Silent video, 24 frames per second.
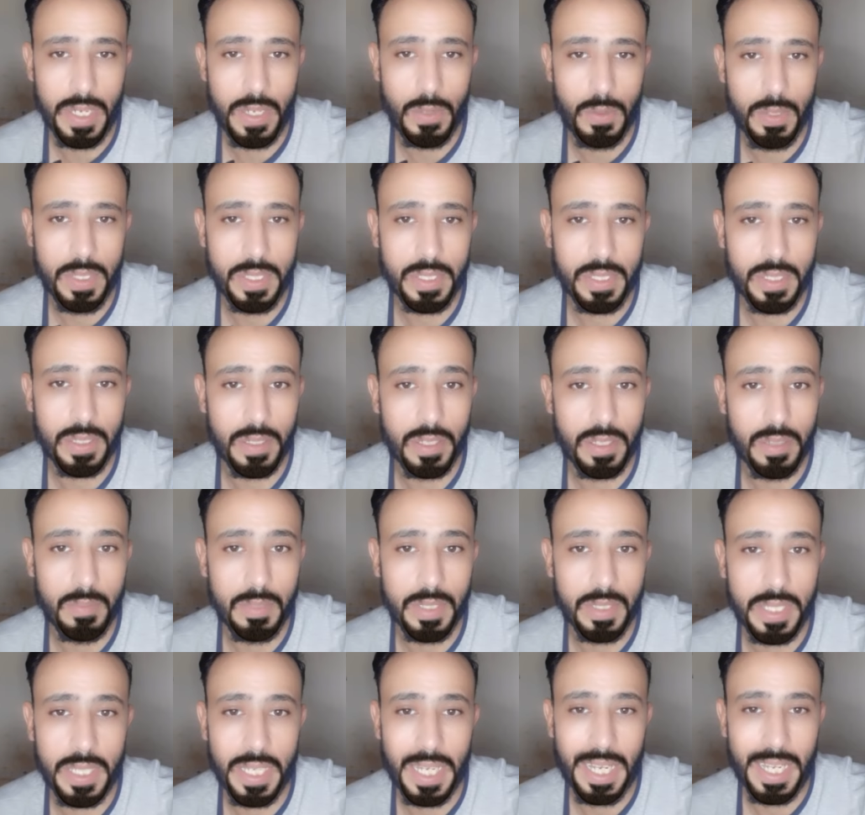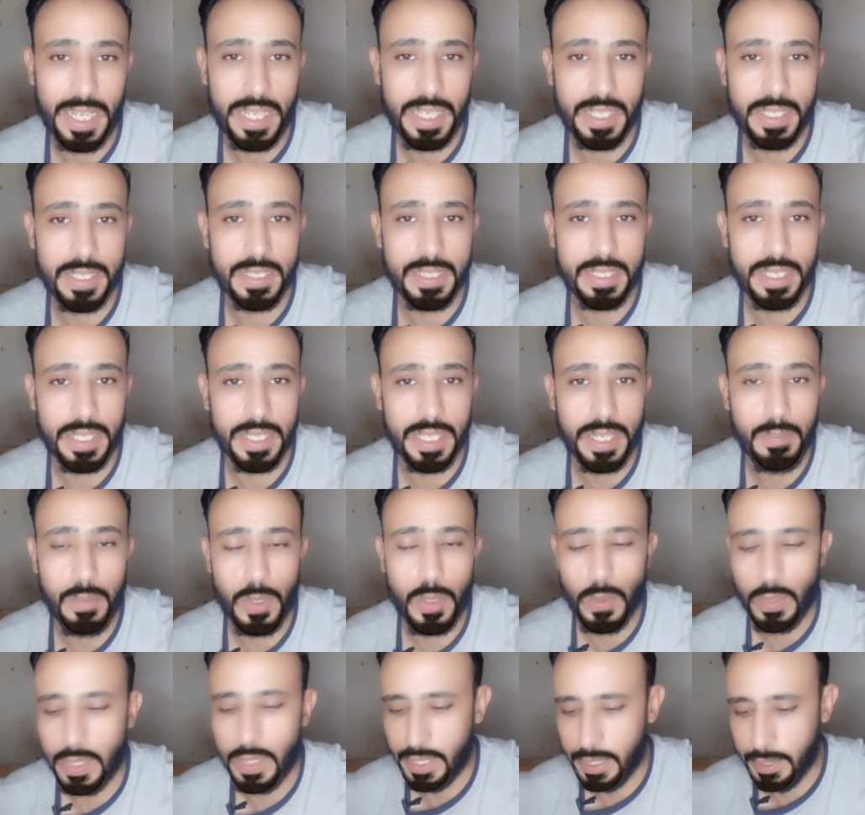وايسترن كومباني على انستجرام
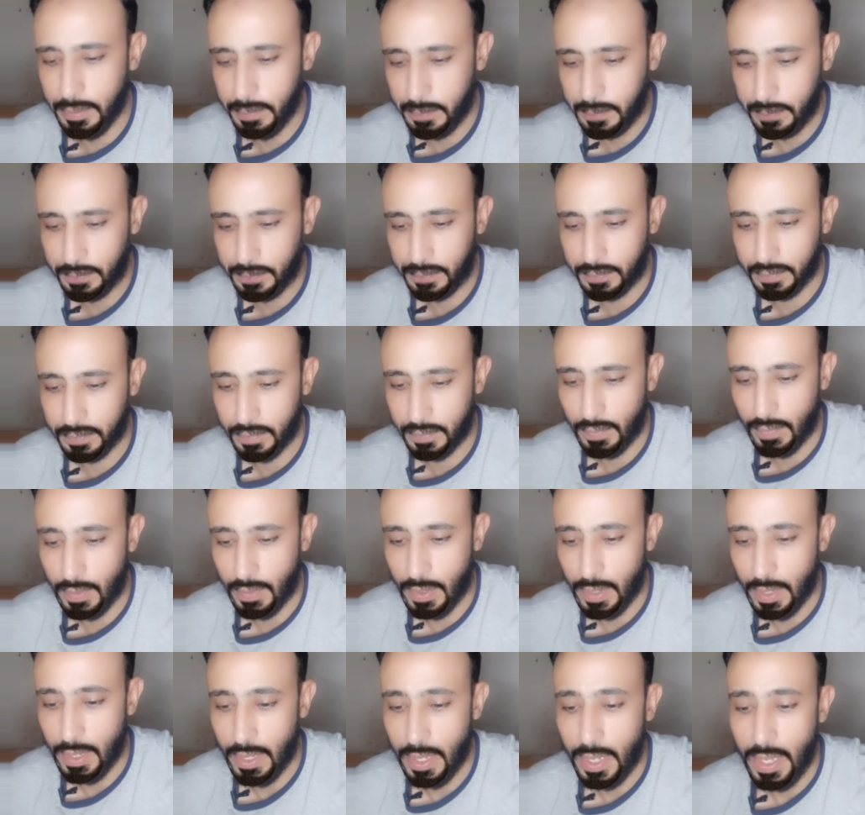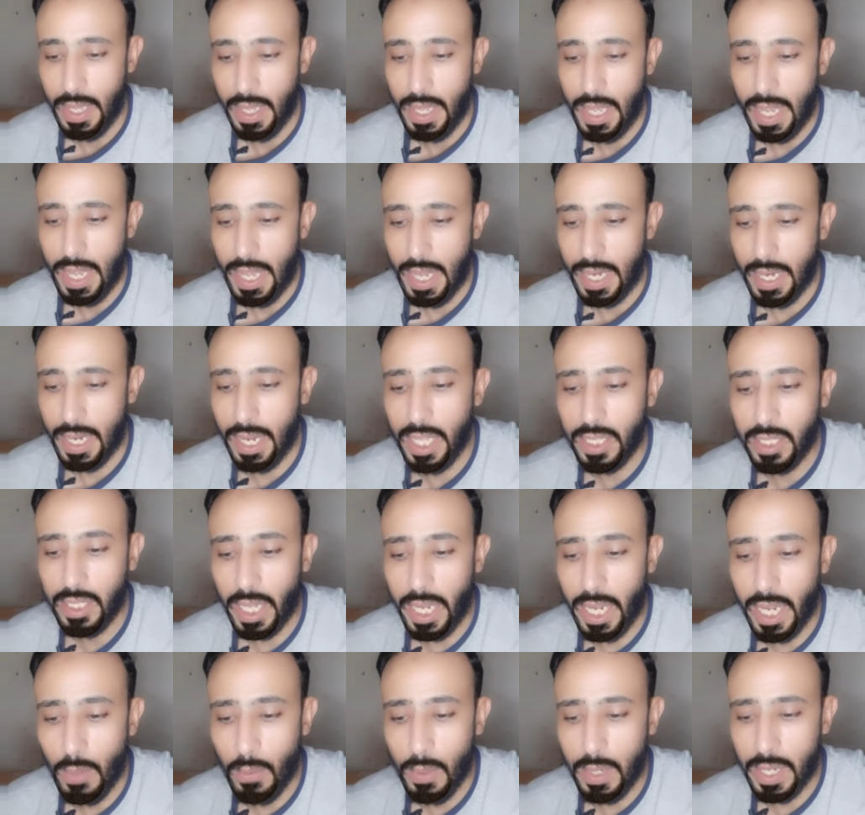بيقول ايه لا
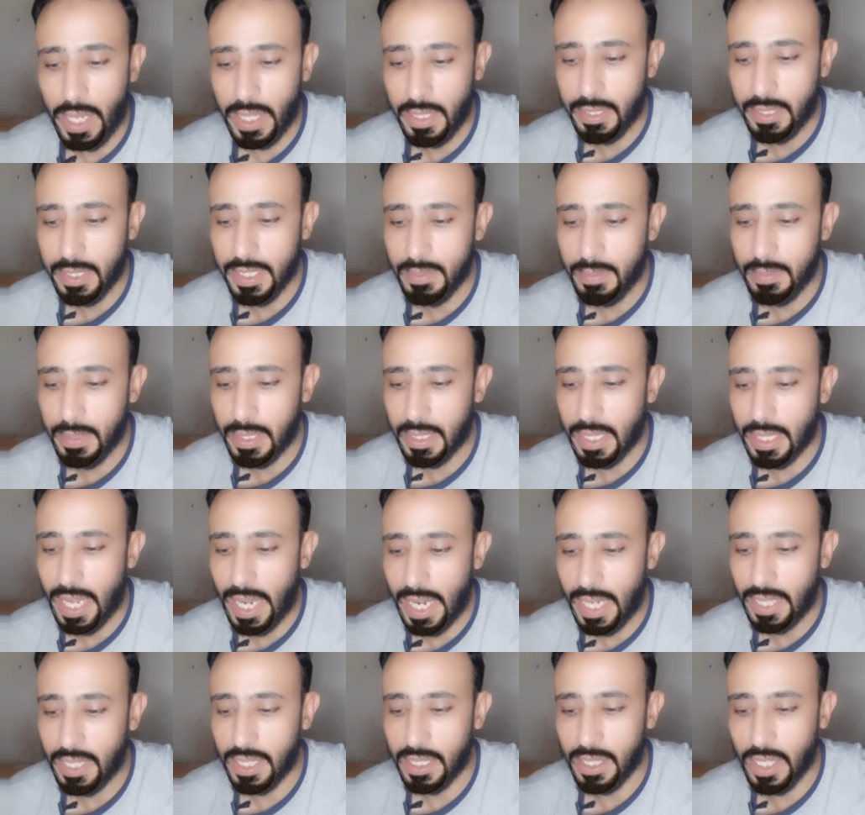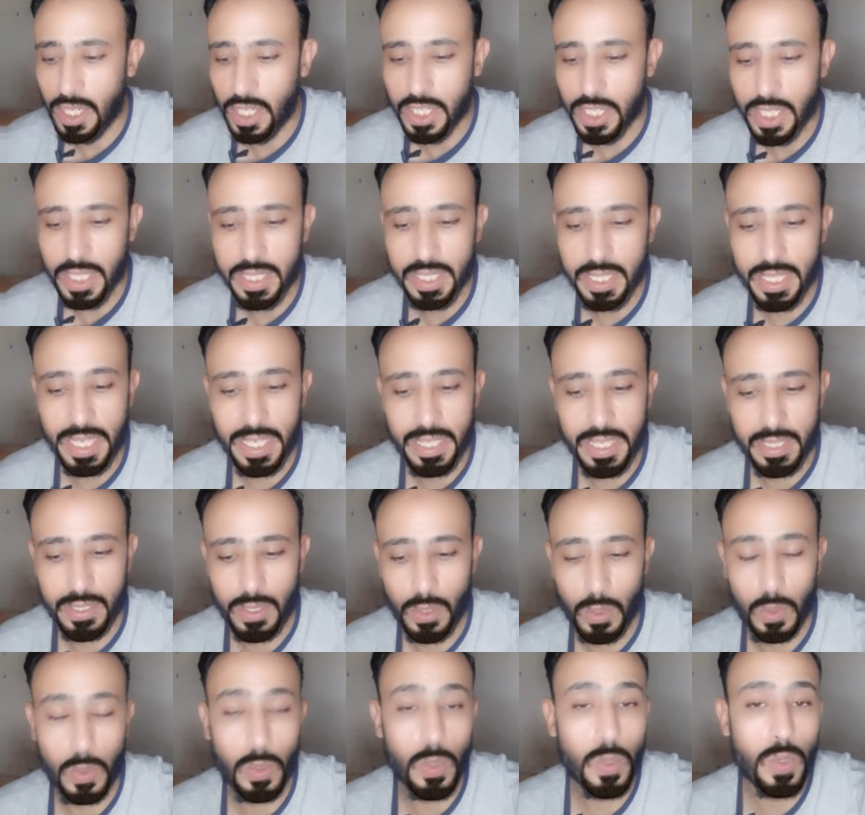تحاول ان تثبت لاحد انك شخص جيد
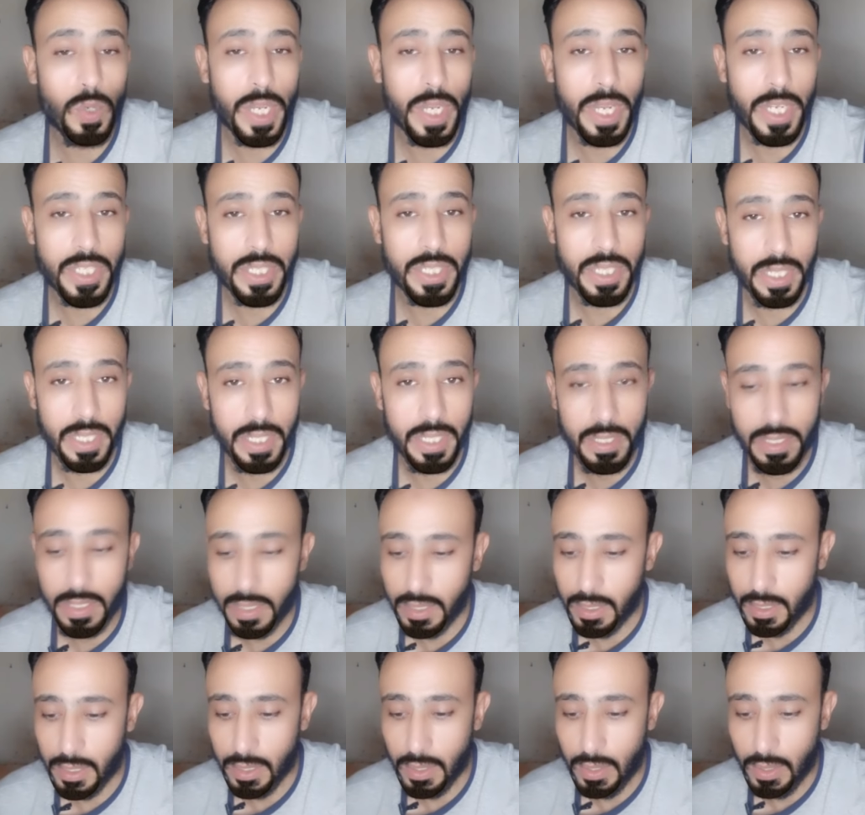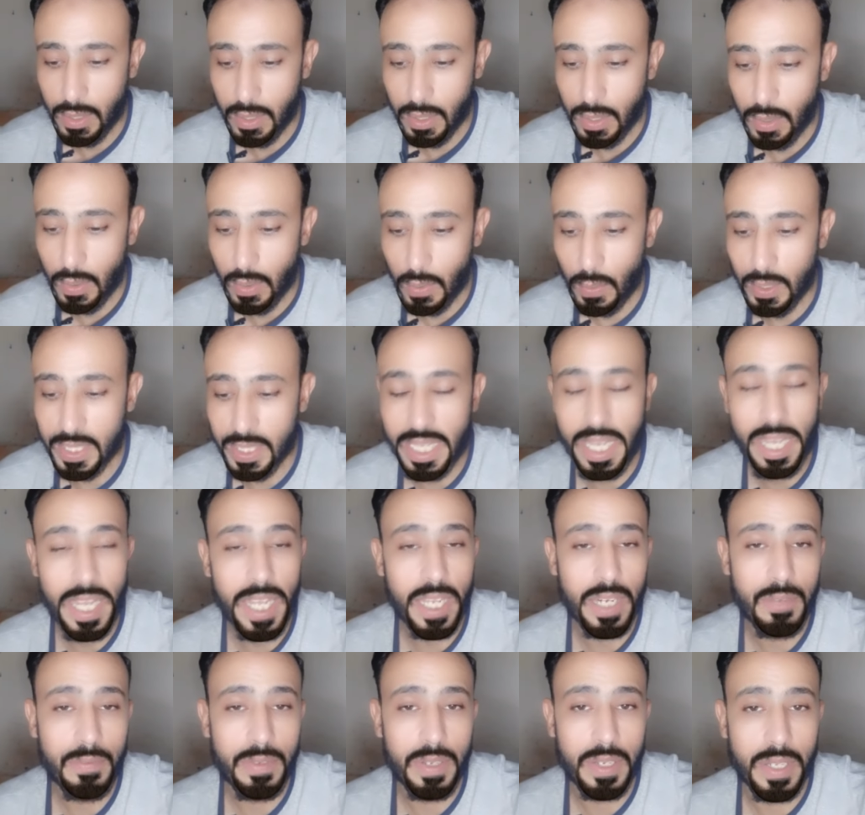اتركه يعاشر غيرك
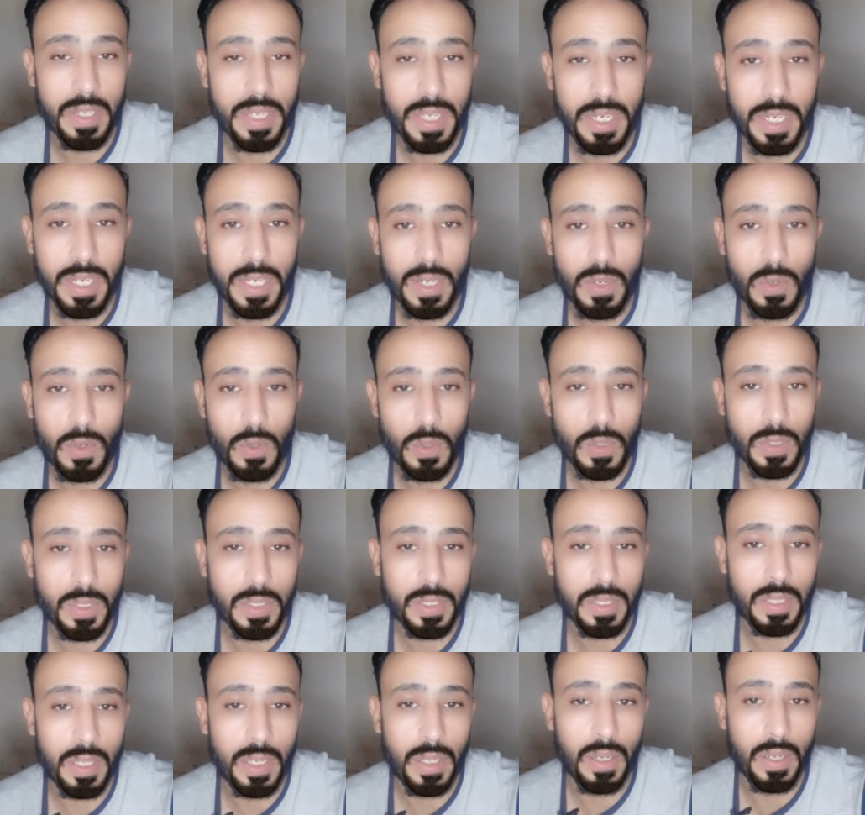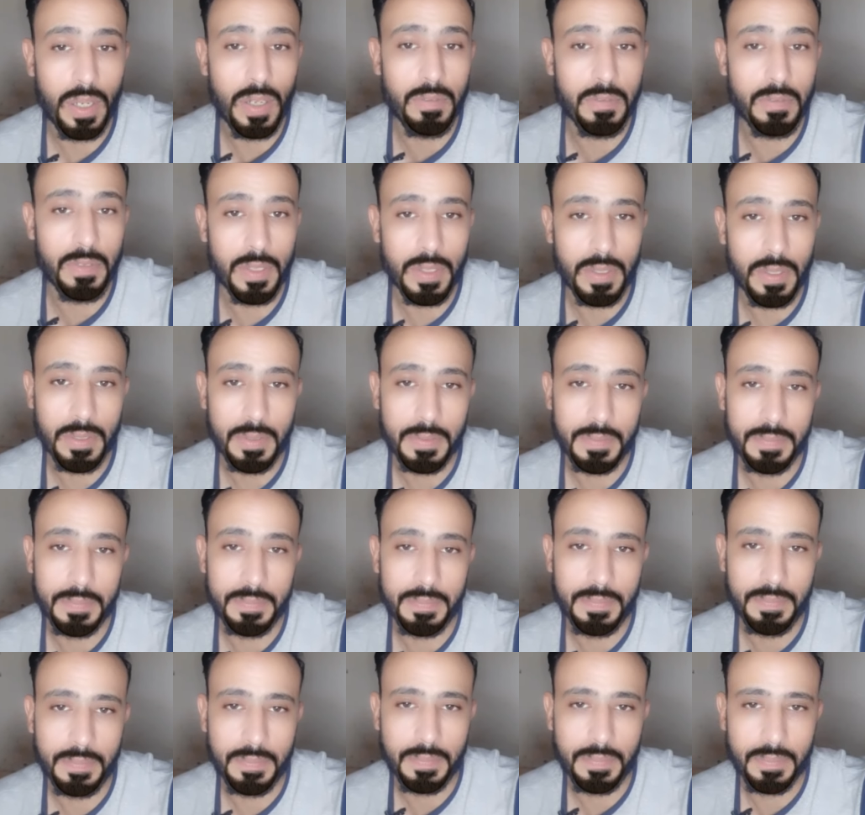وسيعرف انك كنت الافضل
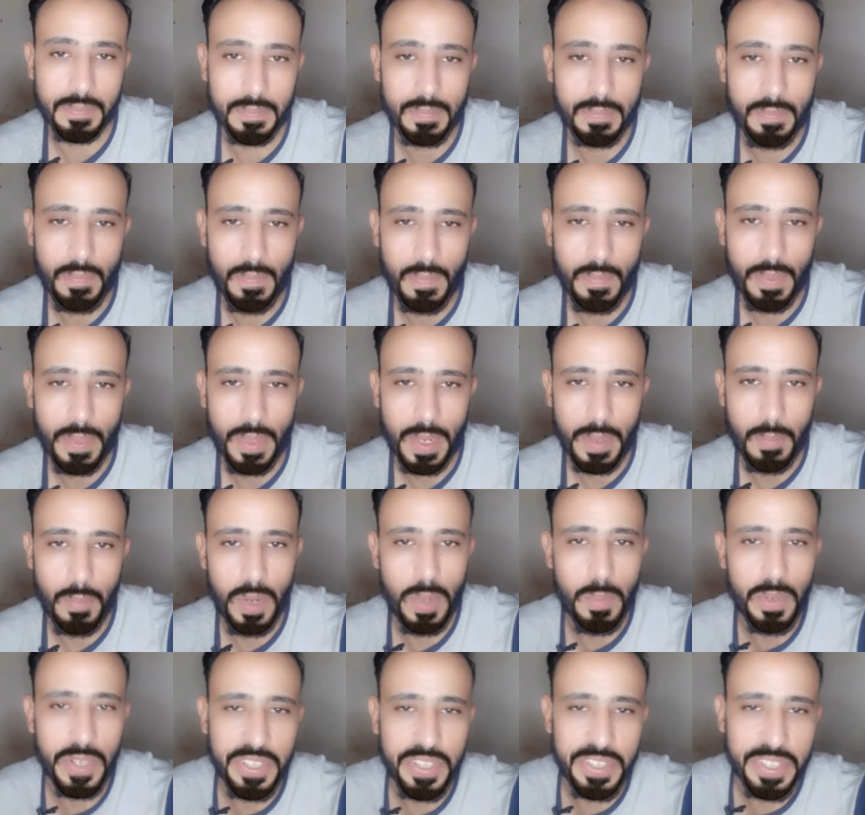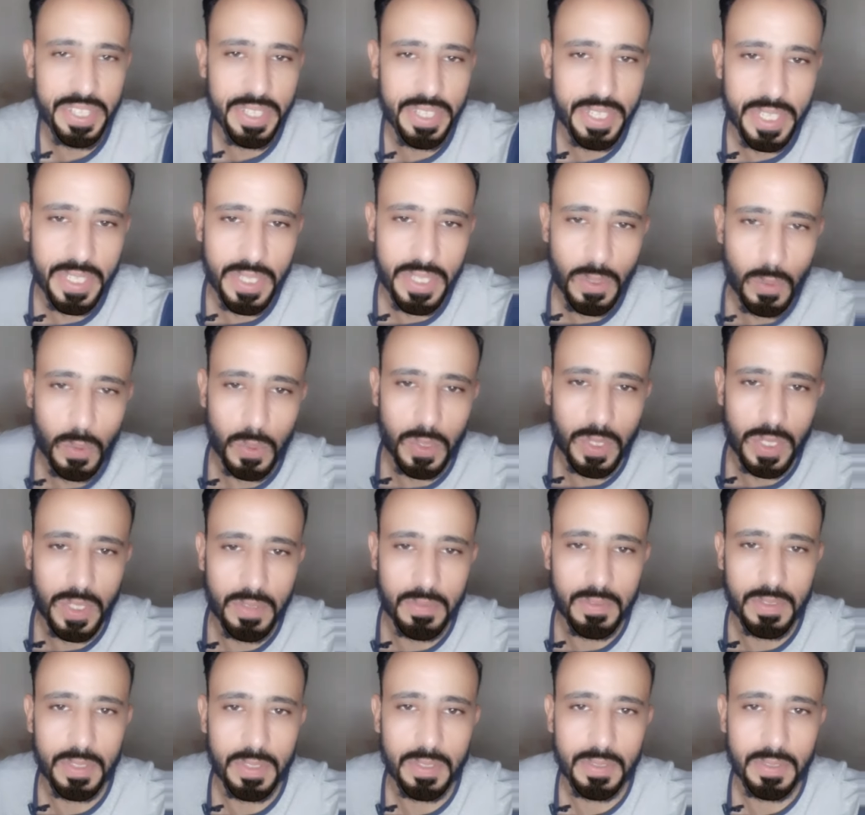بأمارة ايه انك انت كنت الافضل